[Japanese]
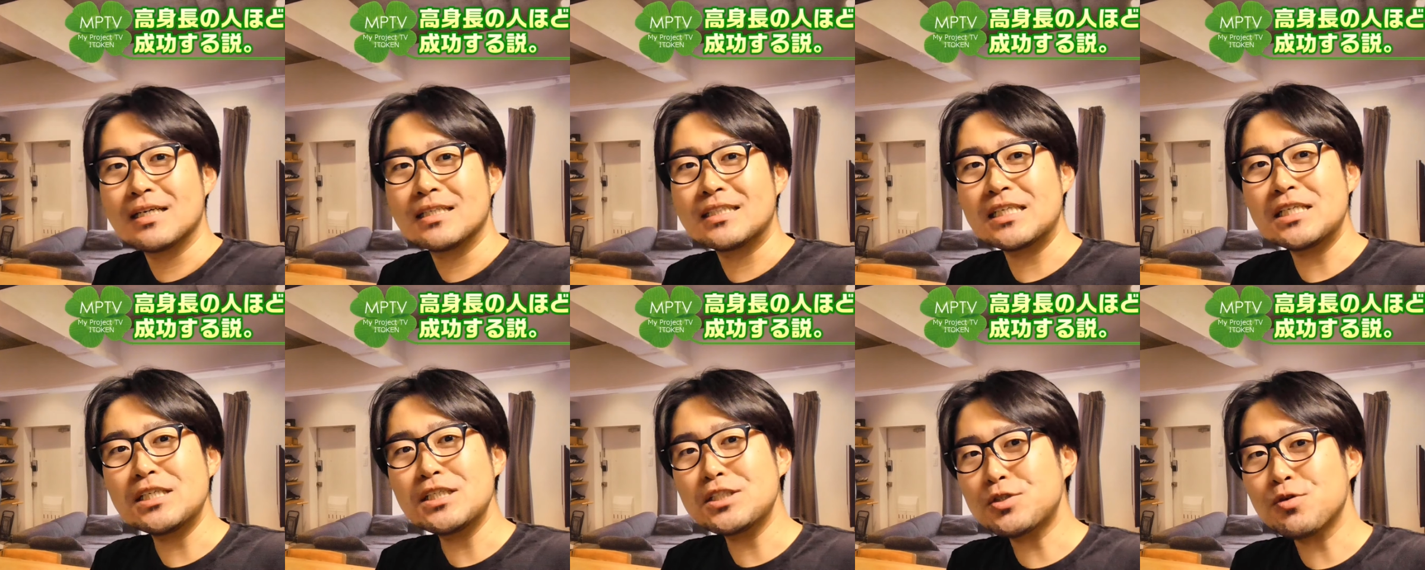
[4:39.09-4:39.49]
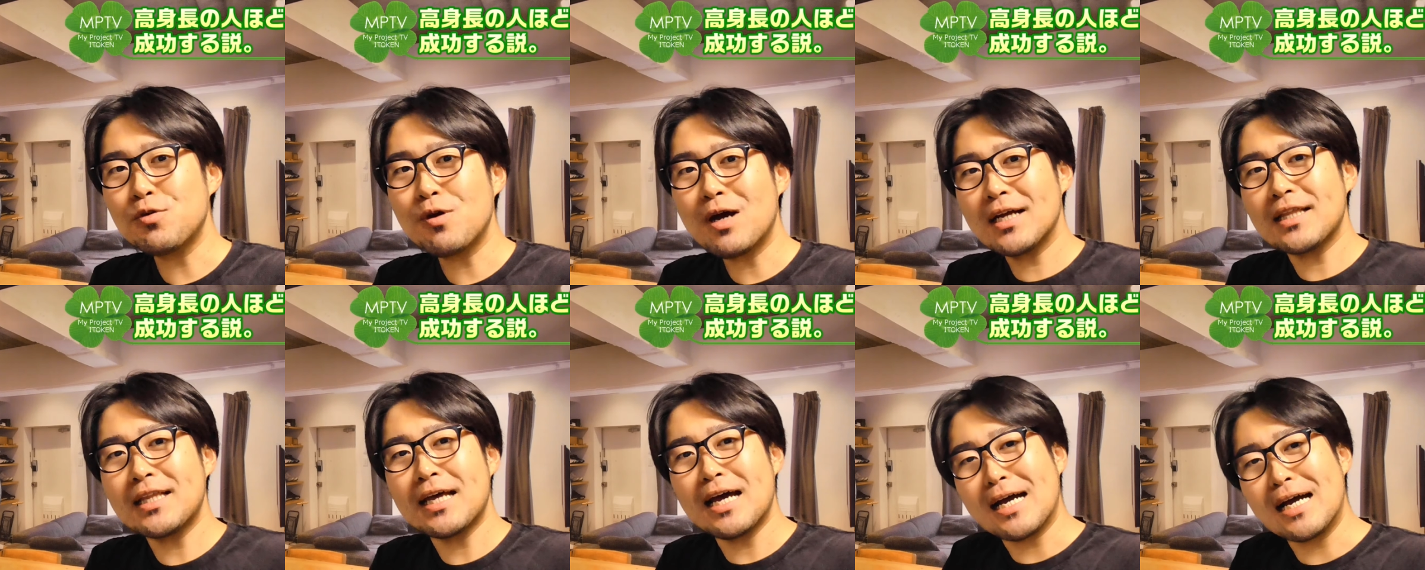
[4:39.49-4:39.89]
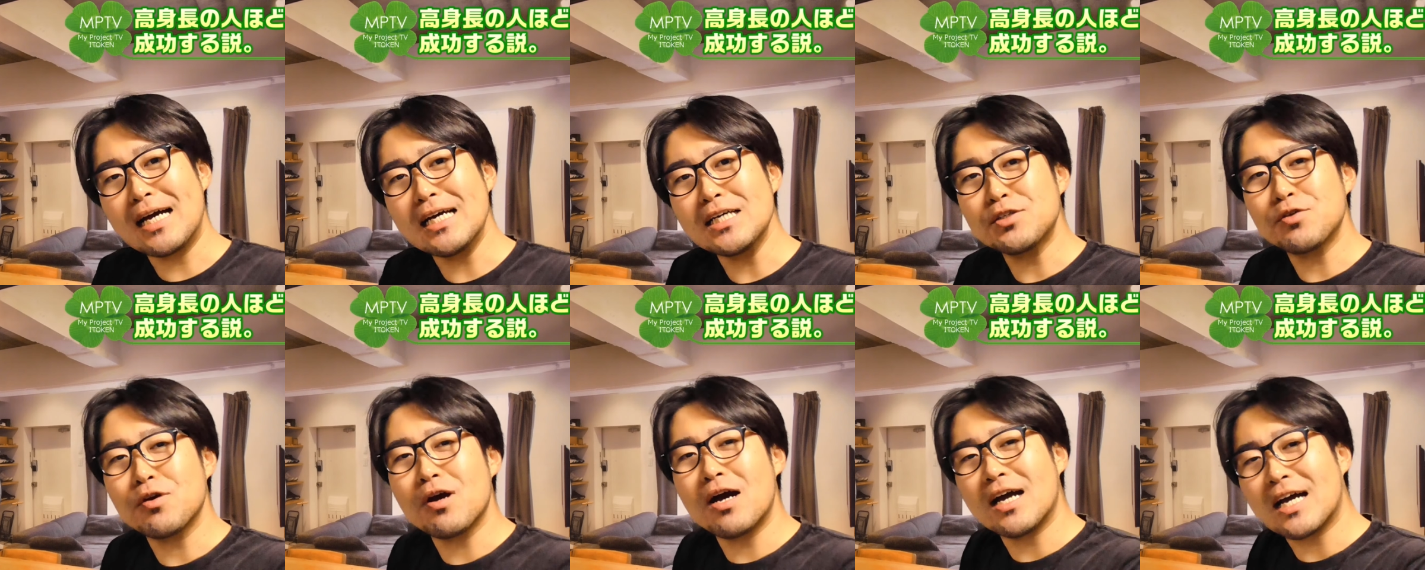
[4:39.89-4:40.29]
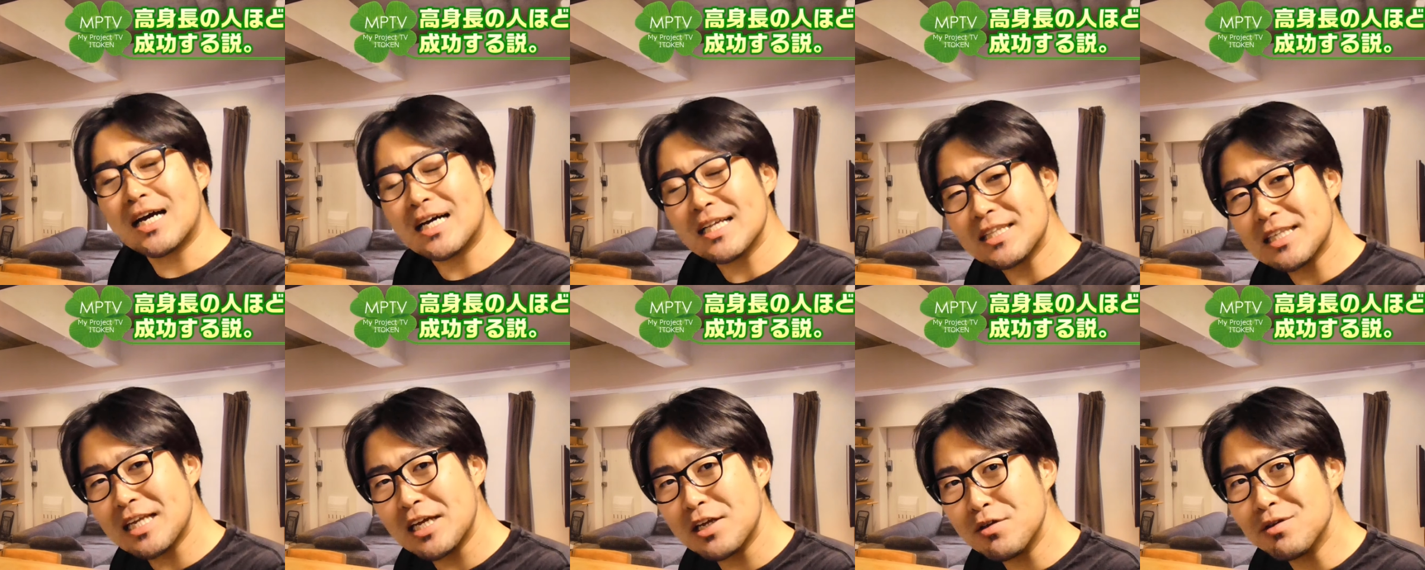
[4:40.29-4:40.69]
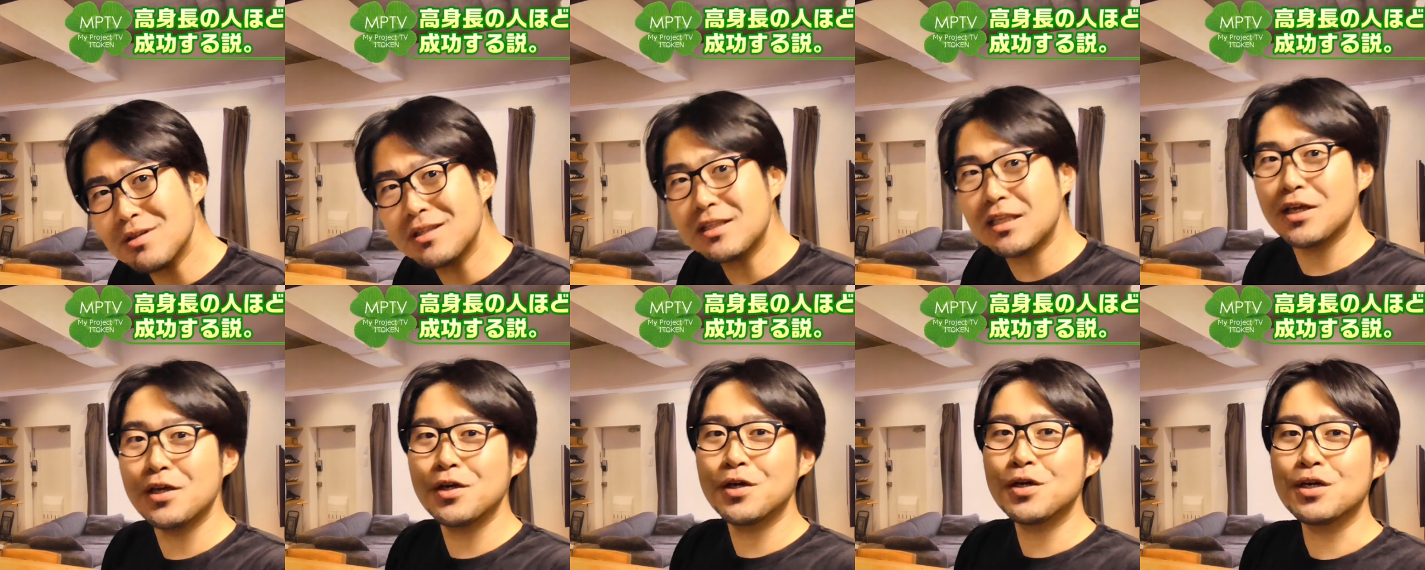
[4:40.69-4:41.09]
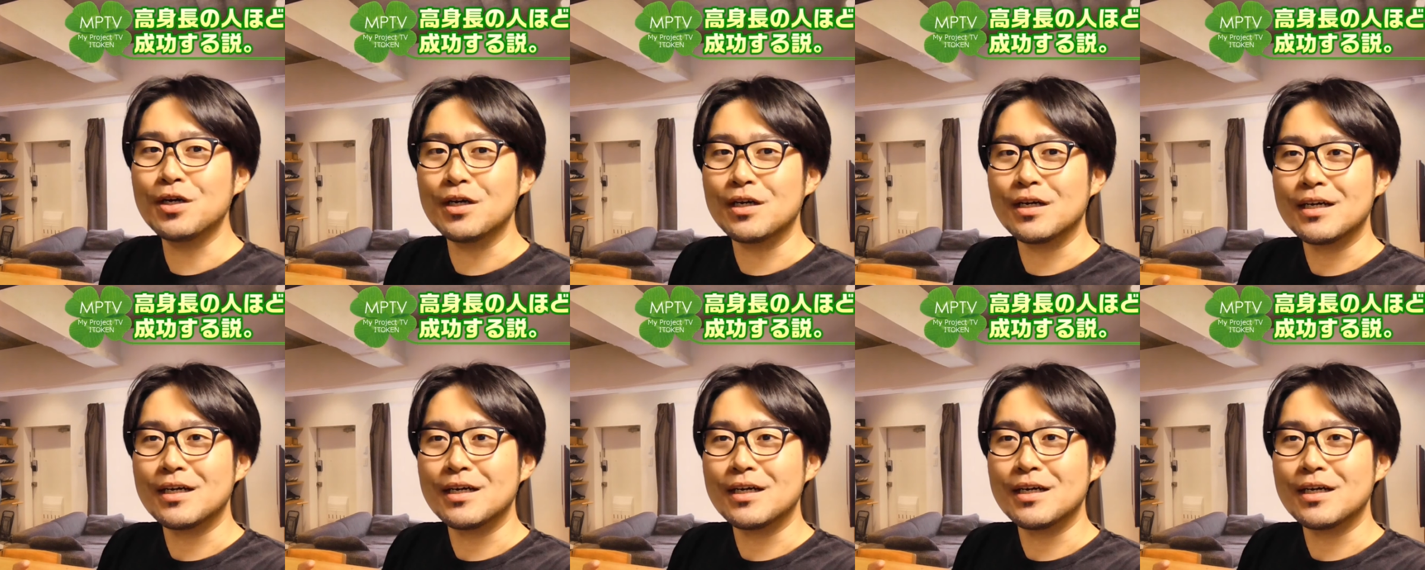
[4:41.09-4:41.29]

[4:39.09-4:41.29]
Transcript: 身長が高い人が勝ってるってい